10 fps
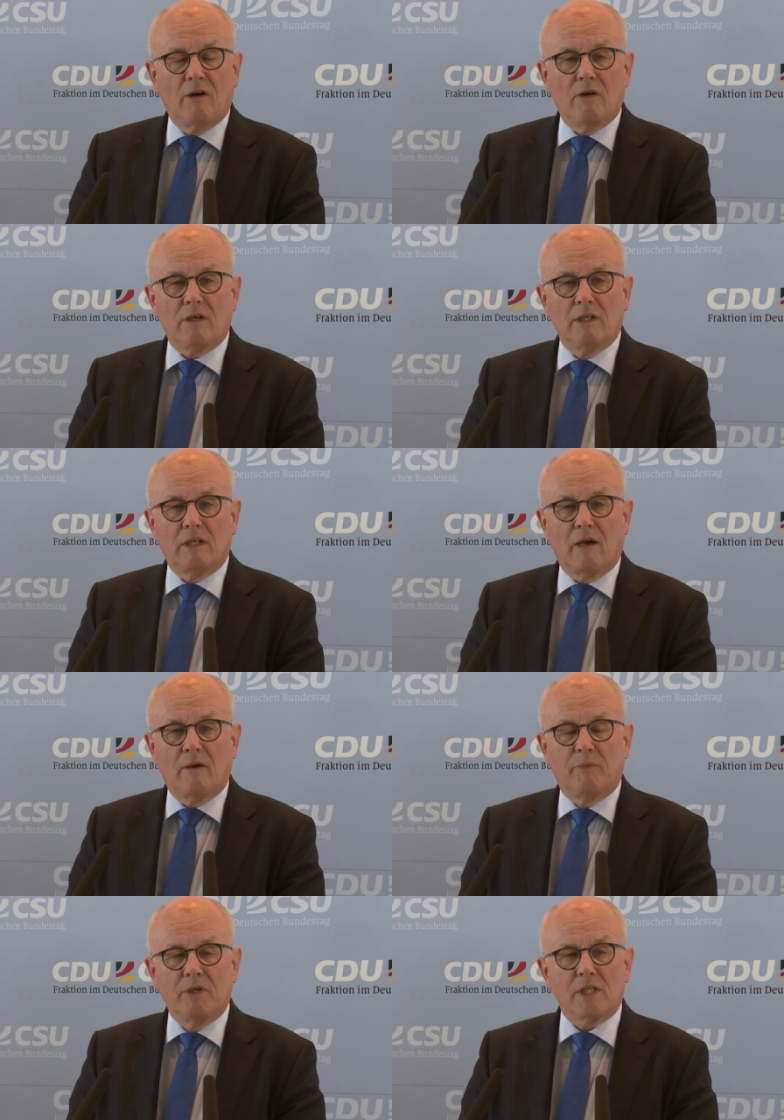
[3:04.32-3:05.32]
auch in
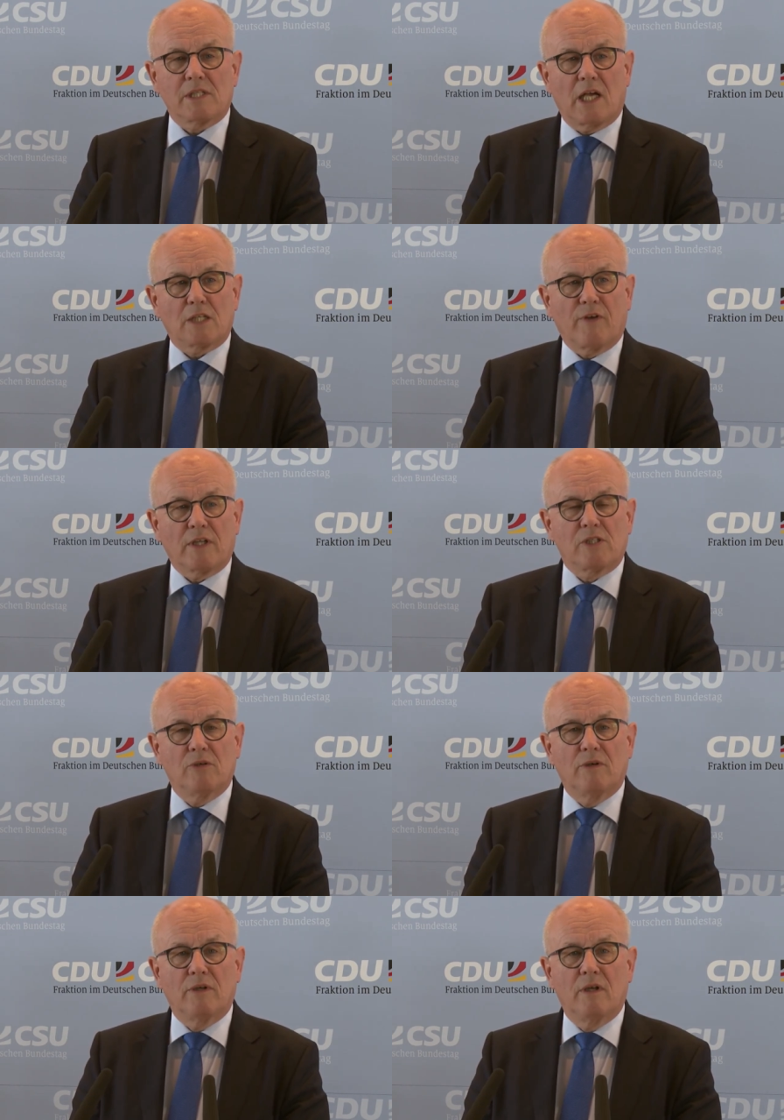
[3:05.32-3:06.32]
der
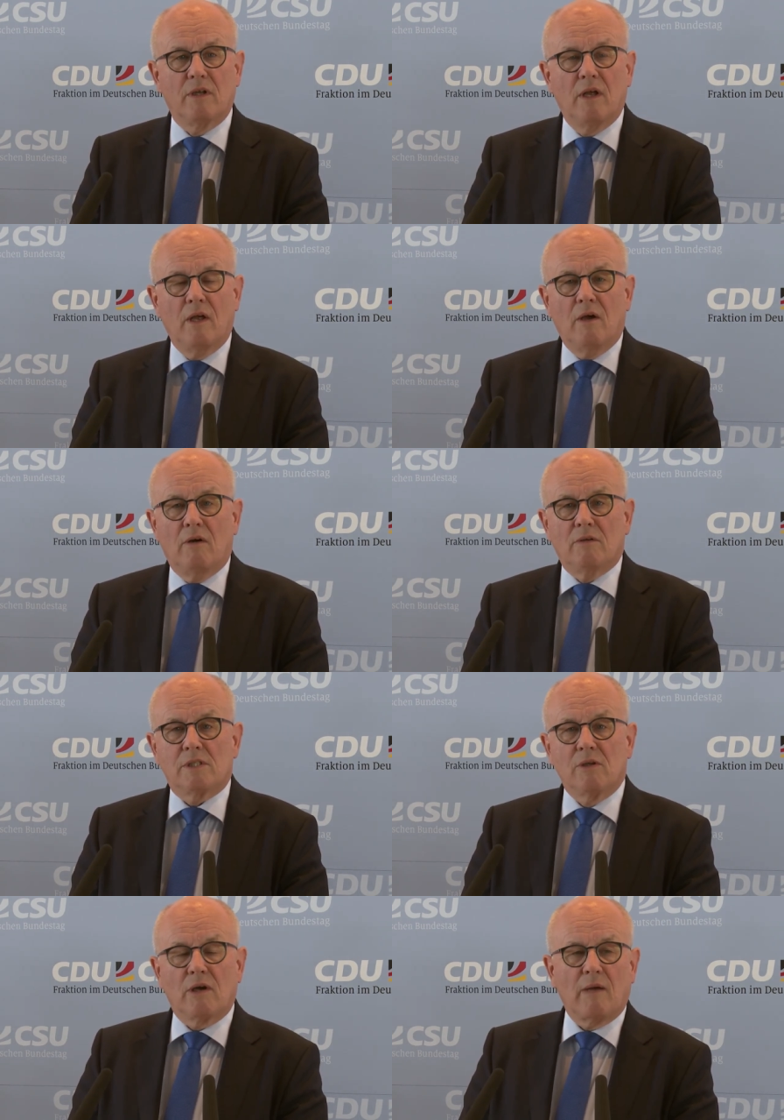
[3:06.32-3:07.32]
Bundestagsfraktion
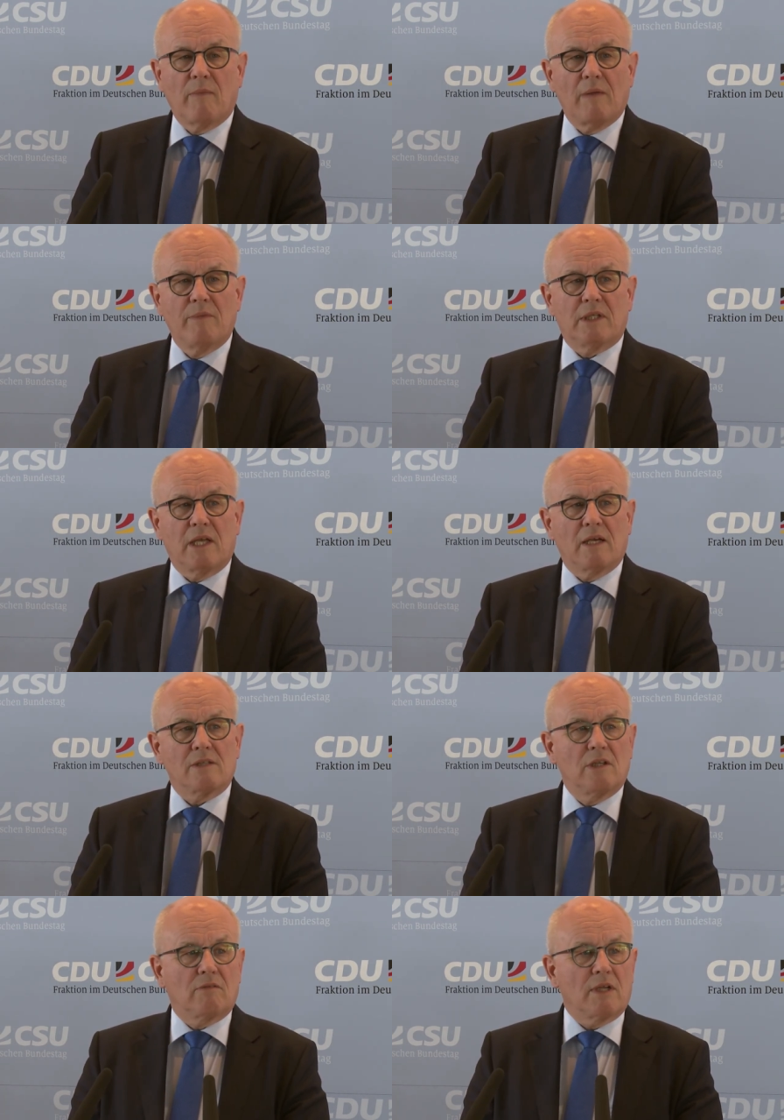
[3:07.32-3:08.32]
uns noch einmal mit der
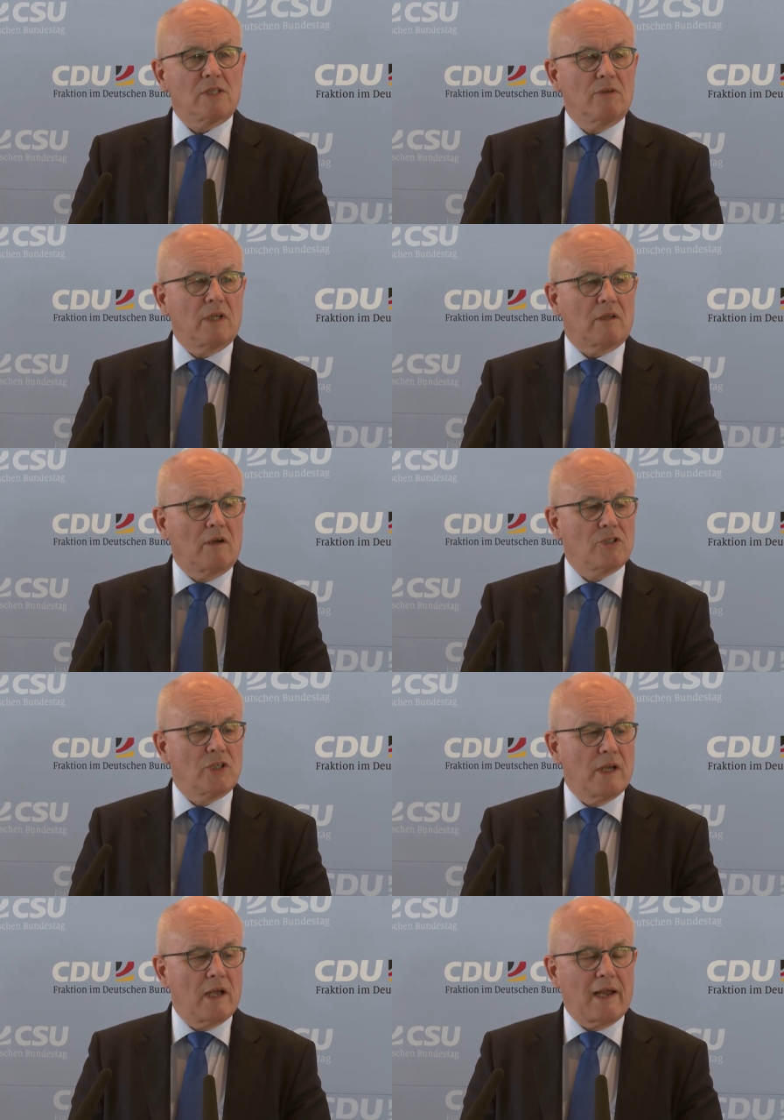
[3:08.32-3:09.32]
Situation der
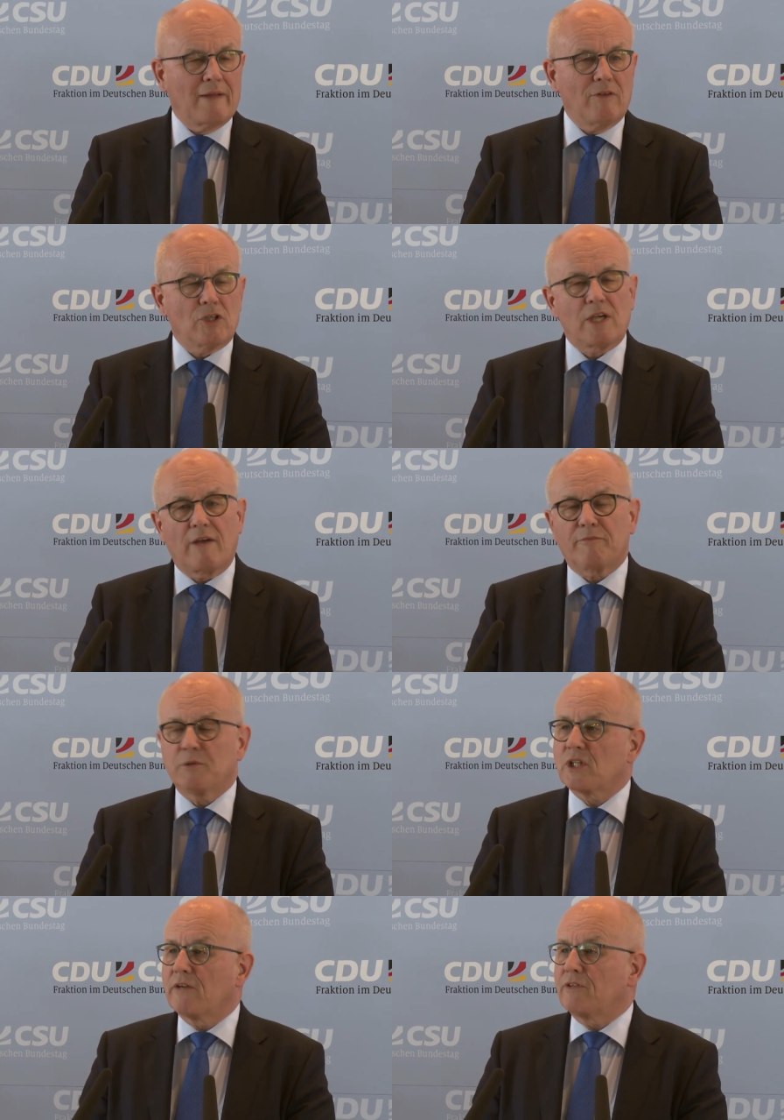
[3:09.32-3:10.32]
deutschen Landwirtschaft
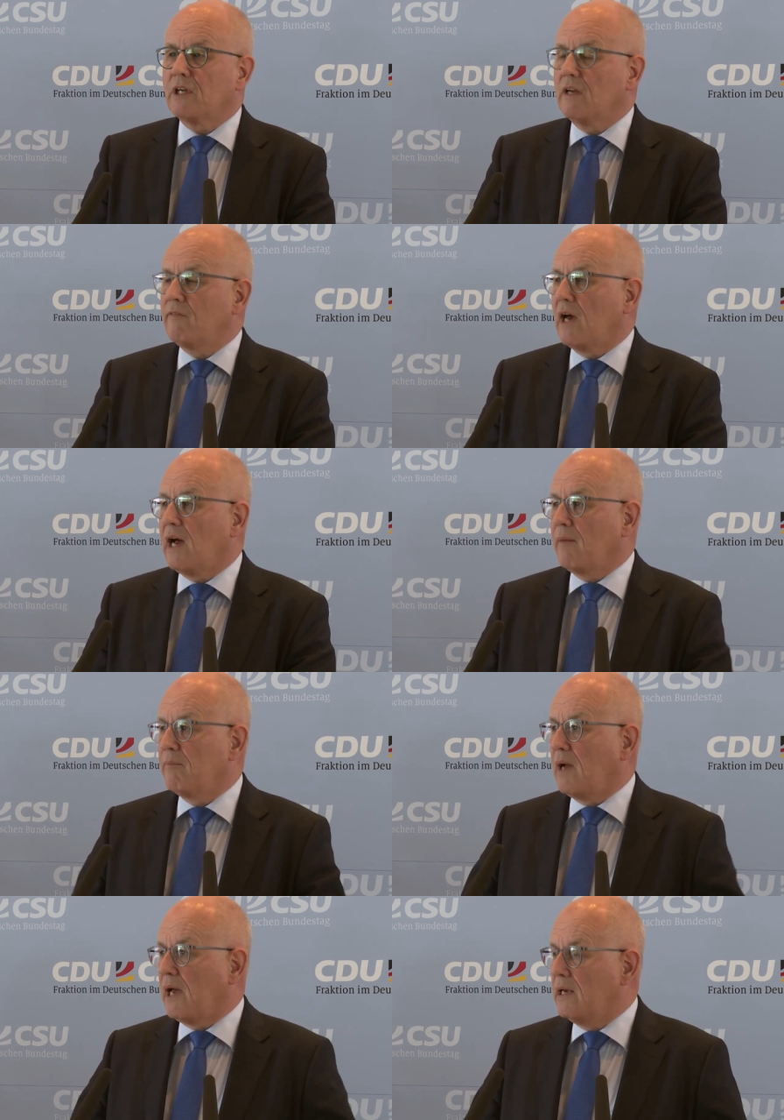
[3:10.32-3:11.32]
beschäftigen. Wir
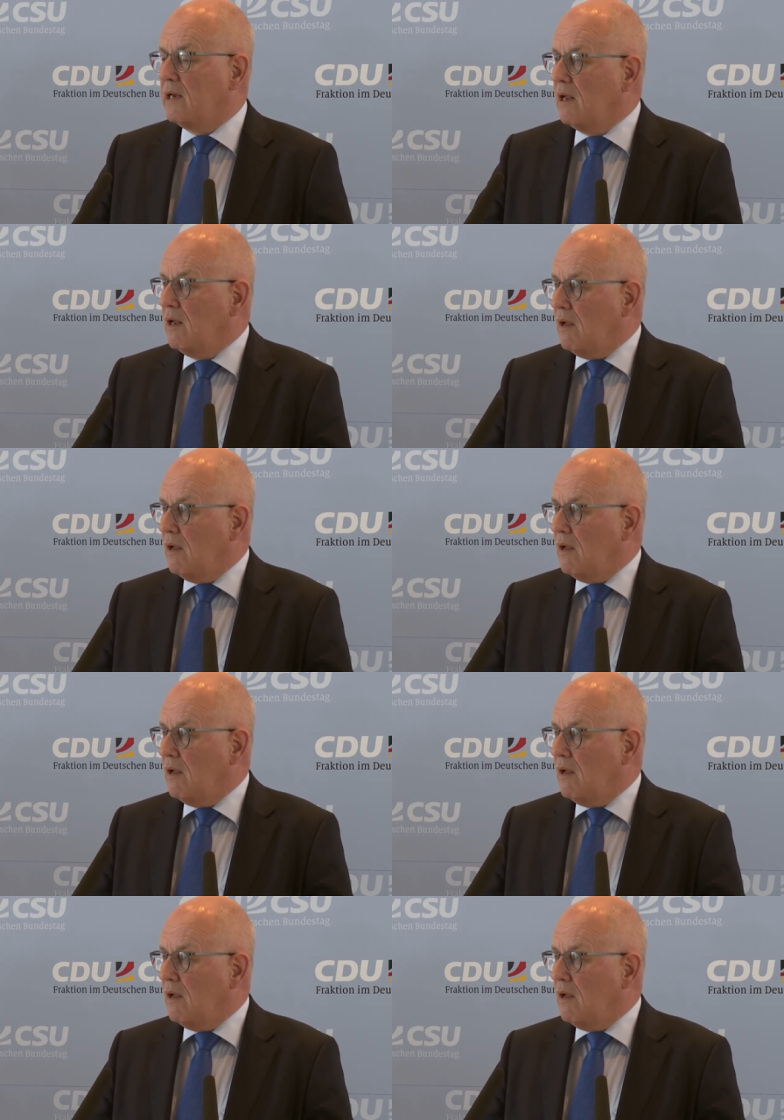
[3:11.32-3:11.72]
haben ein